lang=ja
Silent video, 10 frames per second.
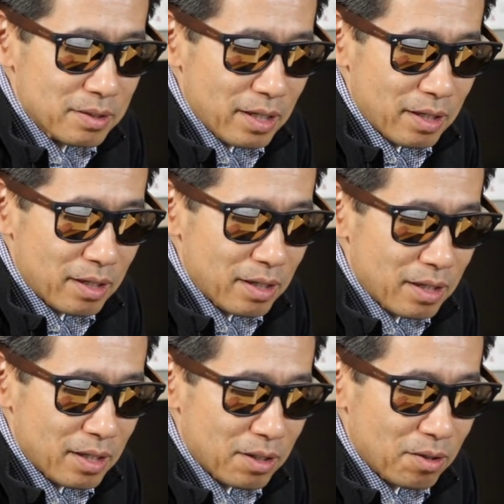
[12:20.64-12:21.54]

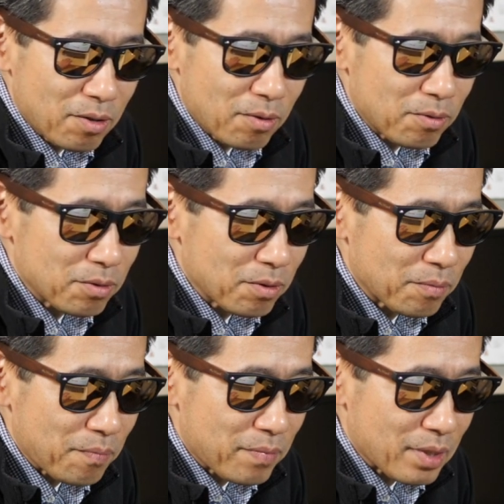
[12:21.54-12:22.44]
でこ
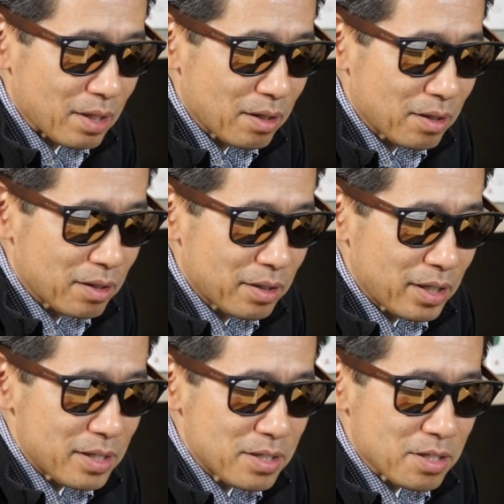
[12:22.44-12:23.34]
の
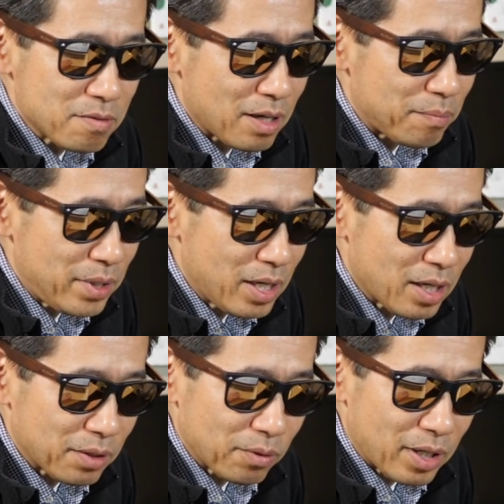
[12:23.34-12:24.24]
レンズは
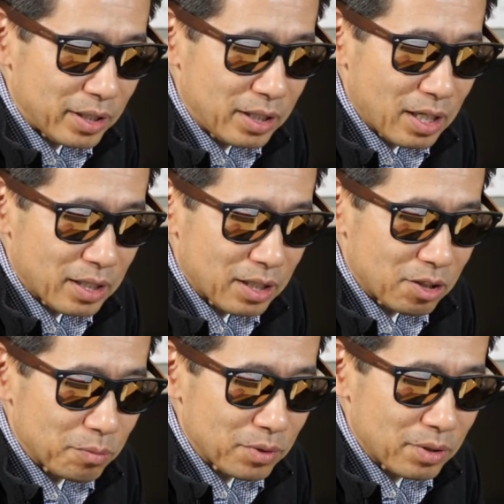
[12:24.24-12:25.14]
ミラーのがいいかな
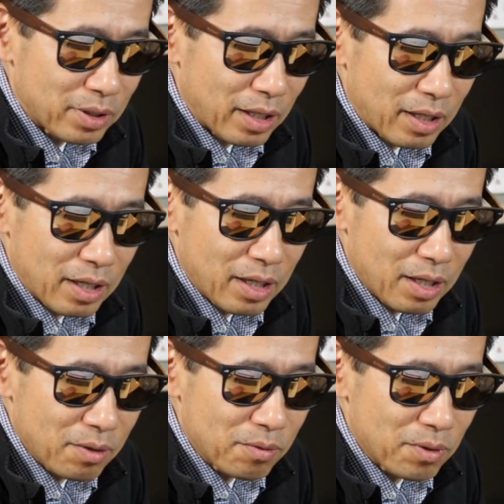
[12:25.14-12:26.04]
と思って
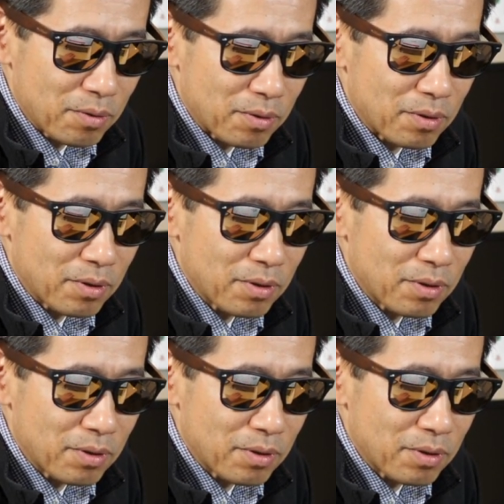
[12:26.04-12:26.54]
これを